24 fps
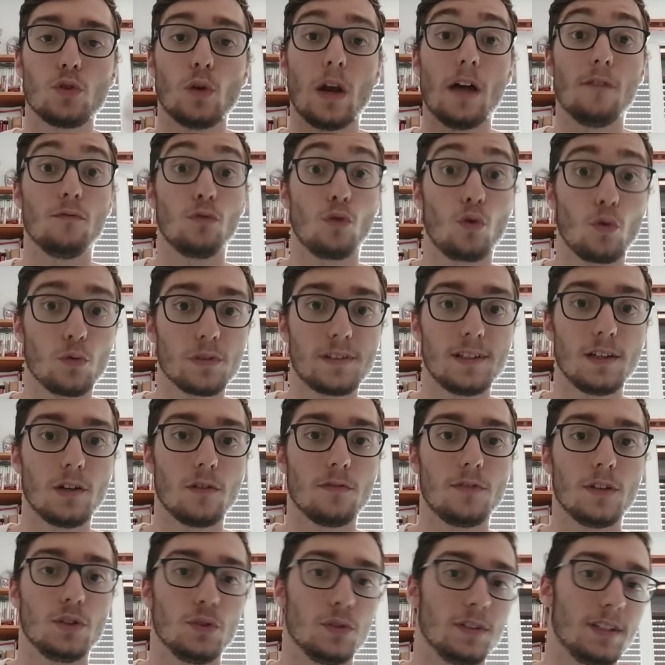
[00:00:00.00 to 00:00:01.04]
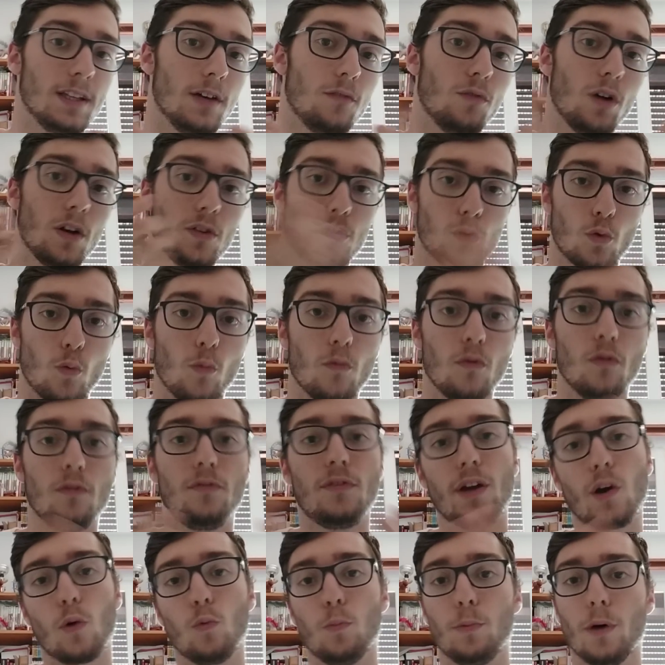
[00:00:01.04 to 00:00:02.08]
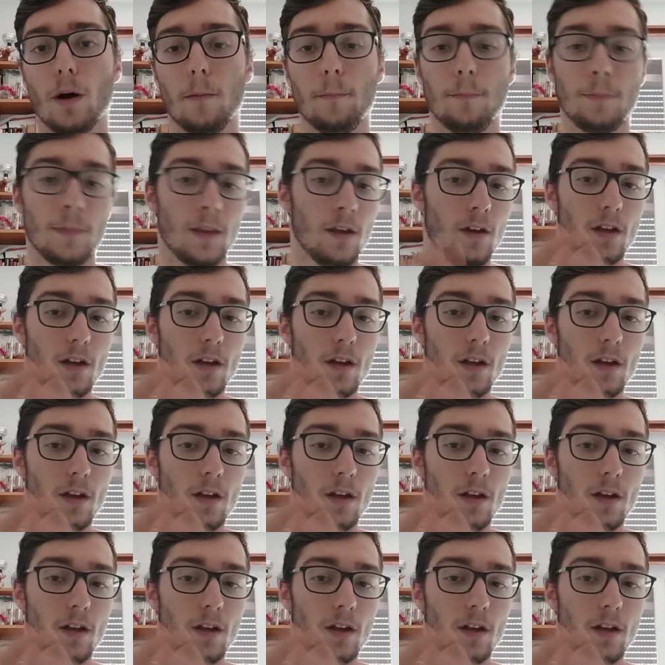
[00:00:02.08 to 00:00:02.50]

de la volonté en fait, de savoir ce qu'on veut faire ou pas.